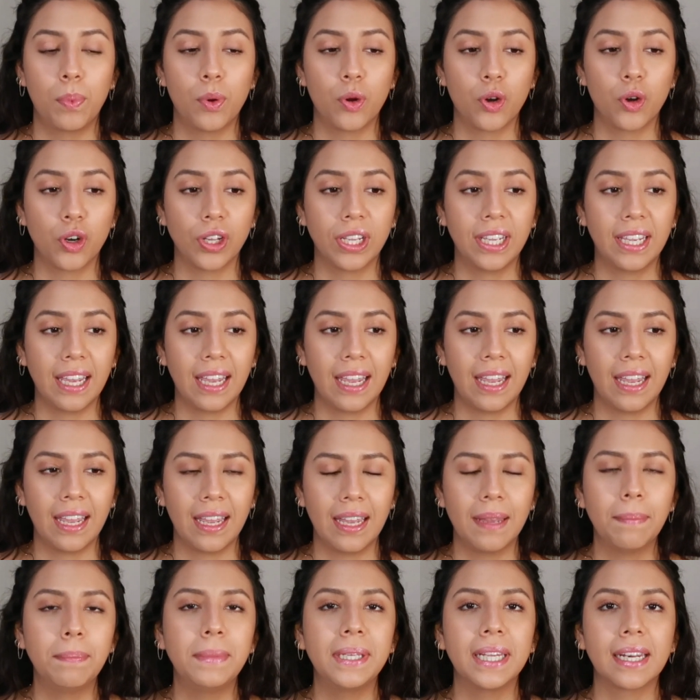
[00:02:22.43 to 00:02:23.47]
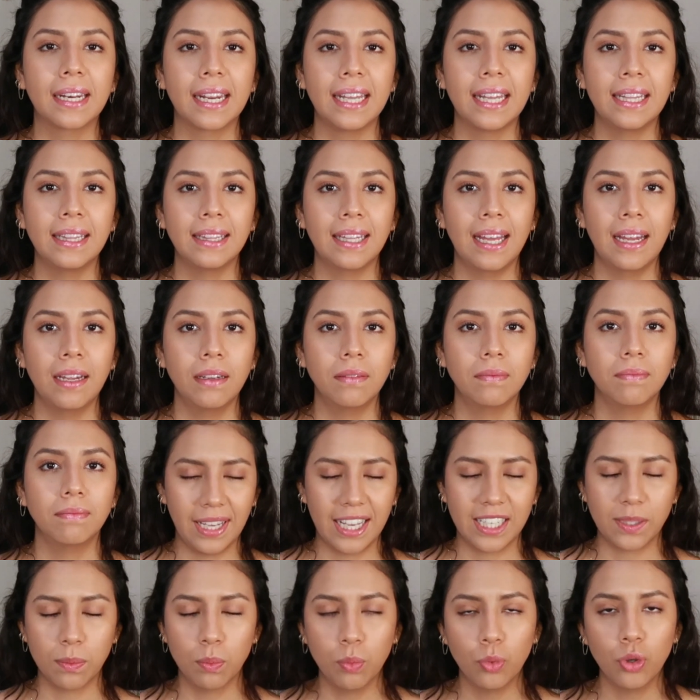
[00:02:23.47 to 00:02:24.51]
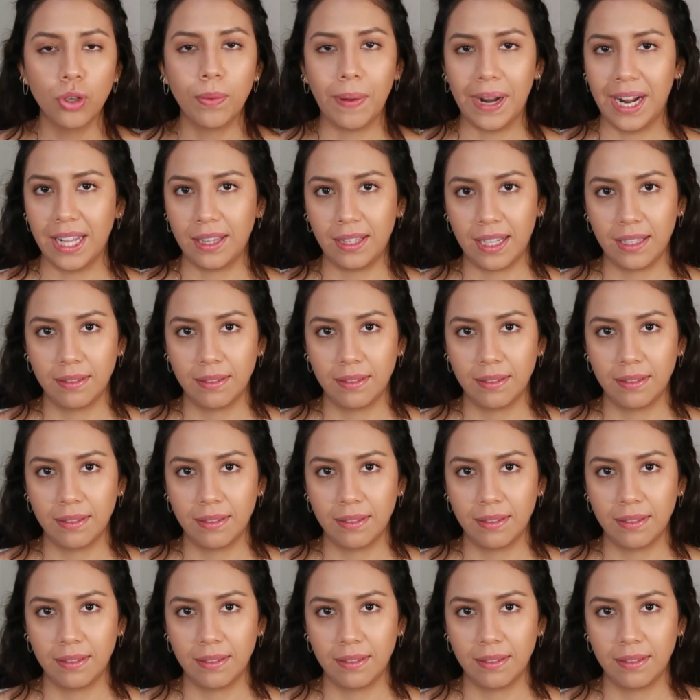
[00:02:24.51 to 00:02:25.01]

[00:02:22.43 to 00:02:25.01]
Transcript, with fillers: porque mi renta es muy barata.